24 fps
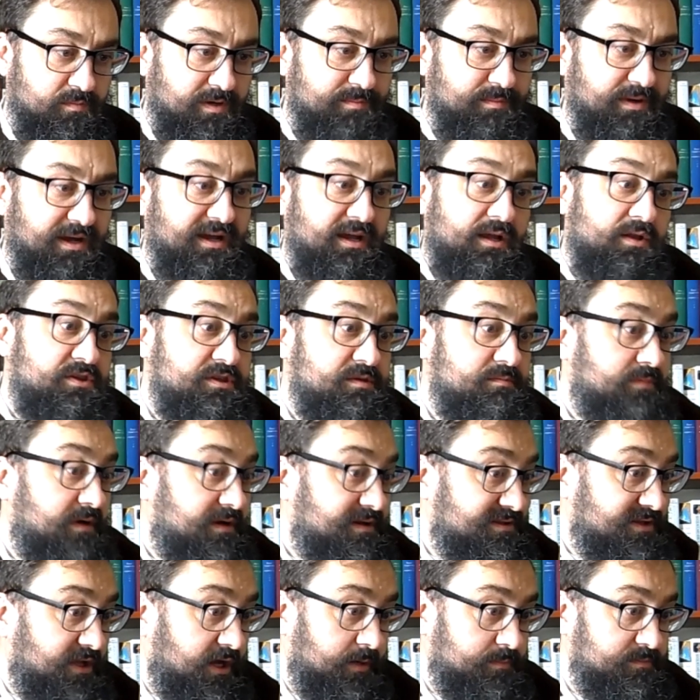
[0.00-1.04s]
его мама не
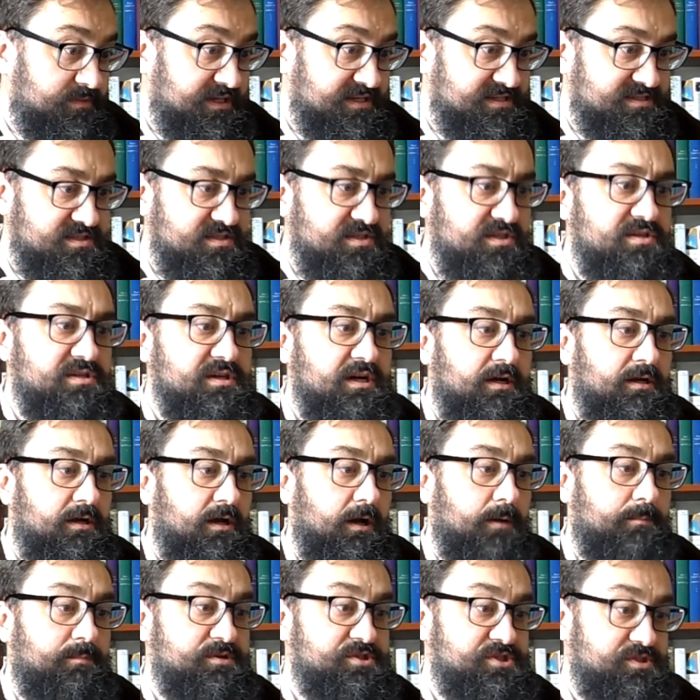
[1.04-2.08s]
могла объяснить,
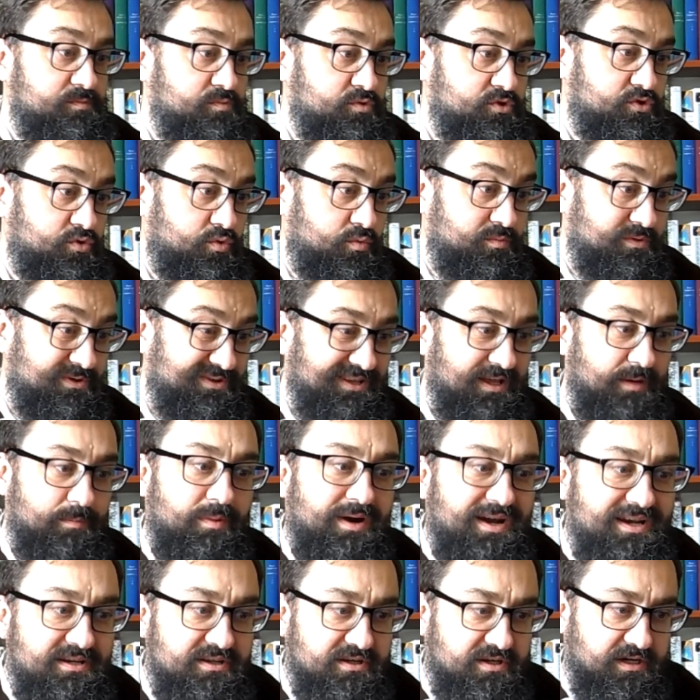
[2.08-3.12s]
а почему же
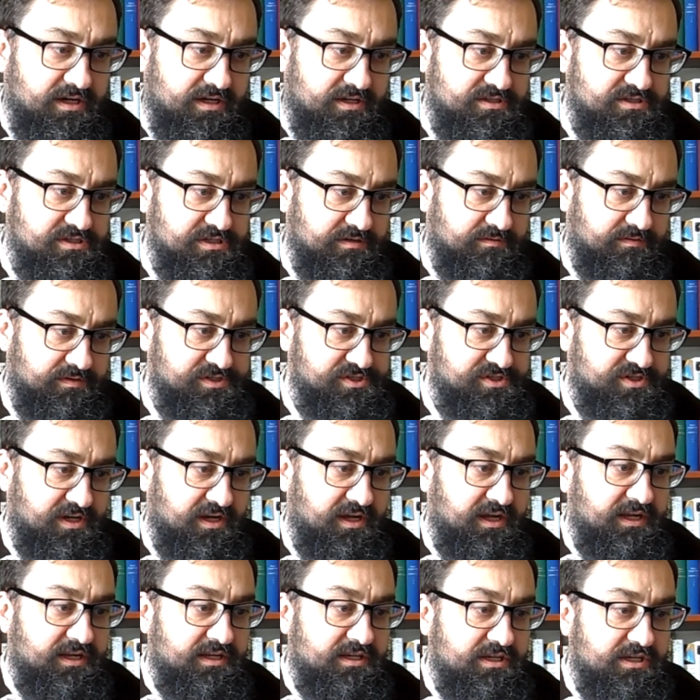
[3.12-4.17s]
умерла маленькая
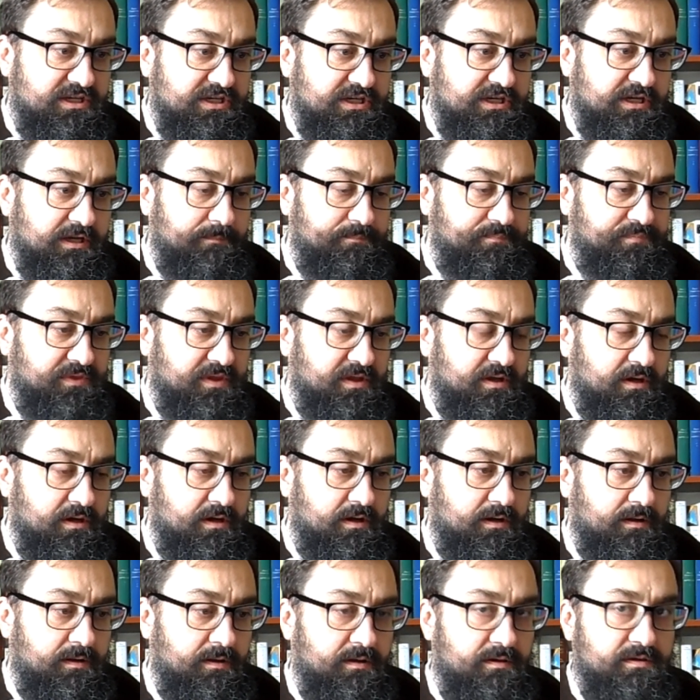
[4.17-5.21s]
девочка. И
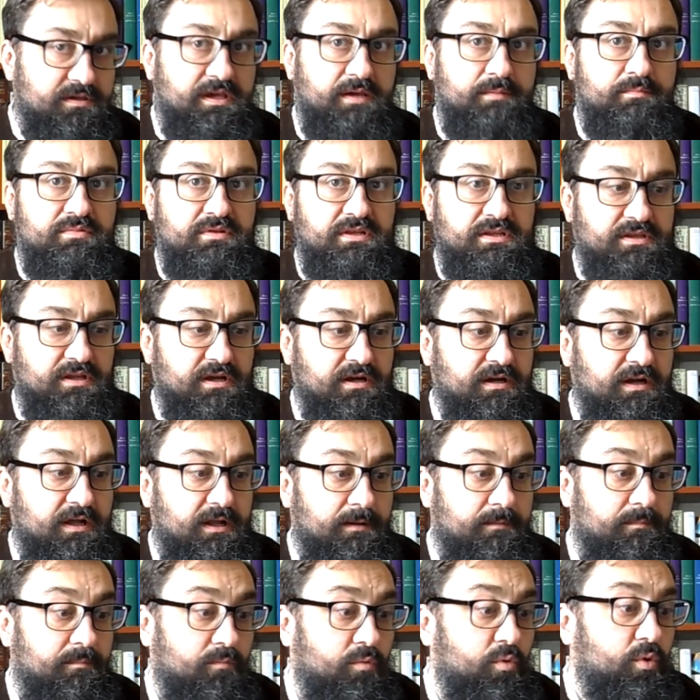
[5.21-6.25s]
а, ей было
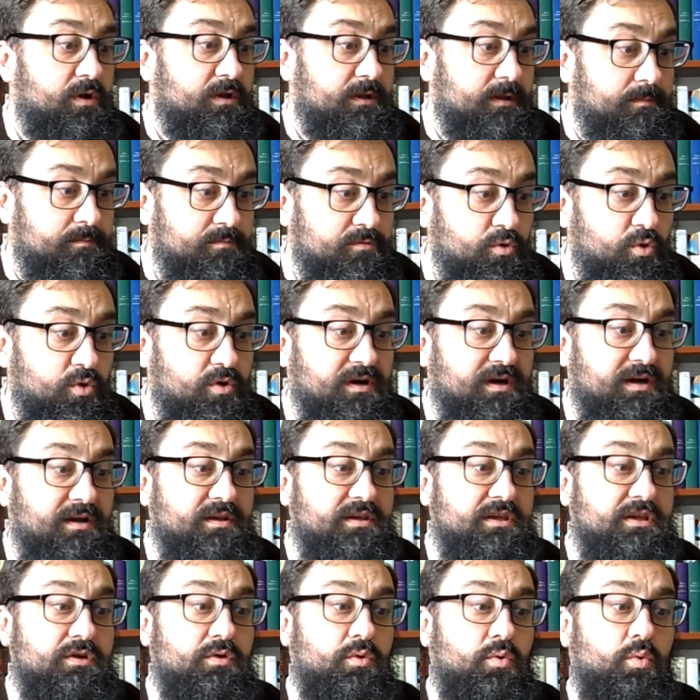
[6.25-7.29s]
так больно,
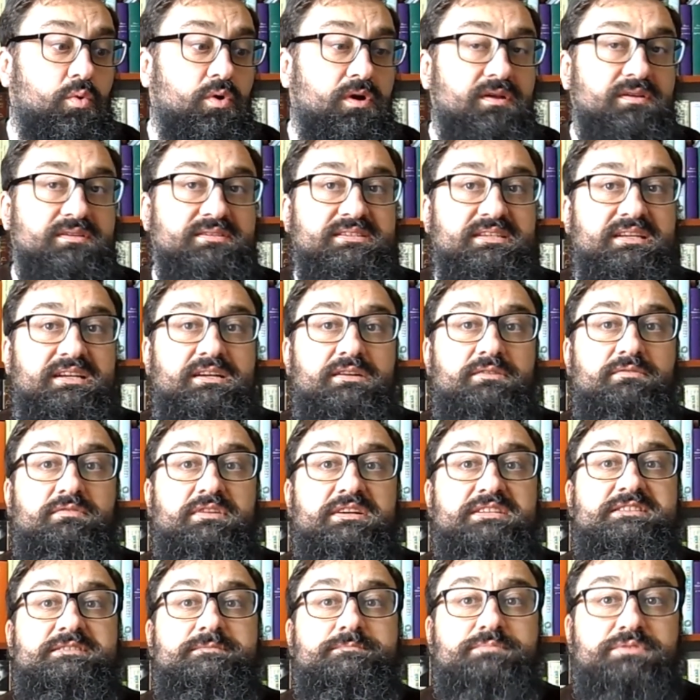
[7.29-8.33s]
плохо, и Уэллс
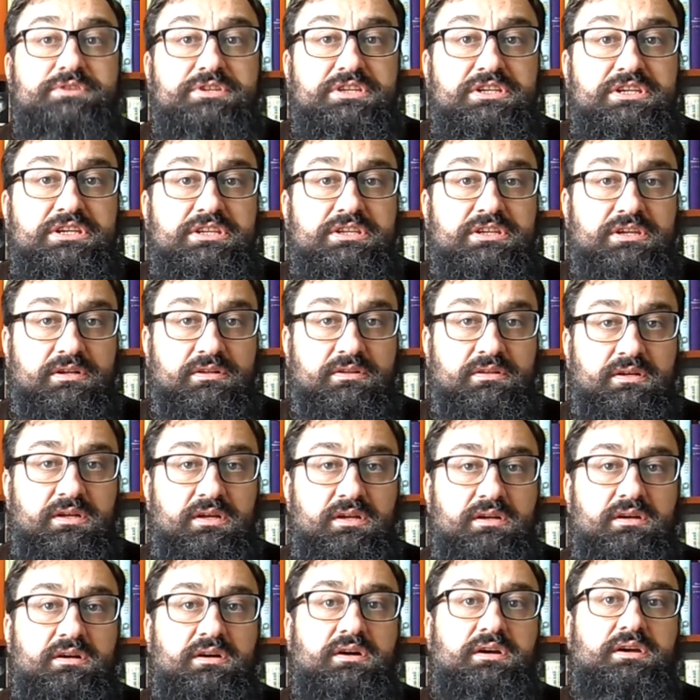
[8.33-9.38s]
воспринял
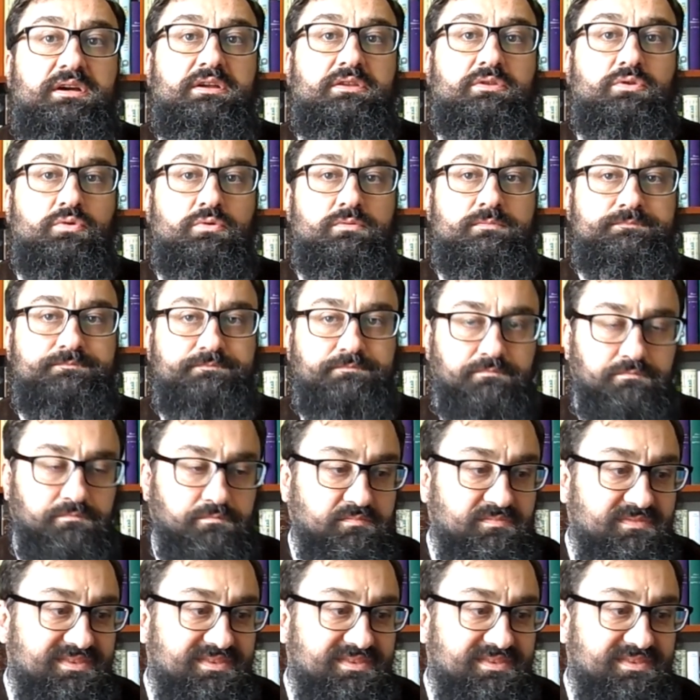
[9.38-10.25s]
эту,